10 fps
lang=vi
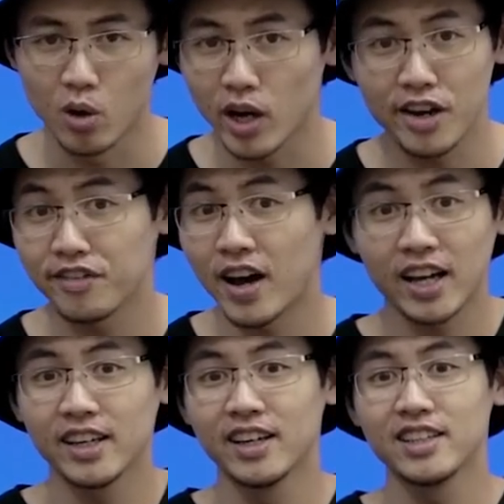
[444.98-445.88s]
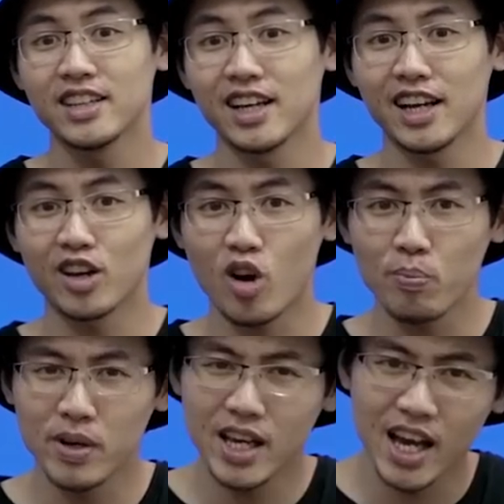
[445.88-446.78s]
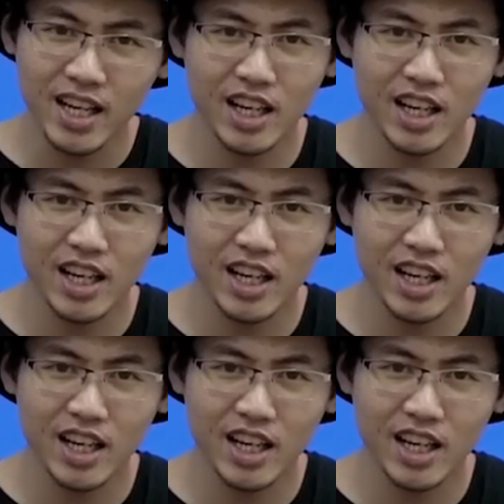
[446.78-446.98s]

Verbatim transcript: Ok fine thế lẽ lại copy hết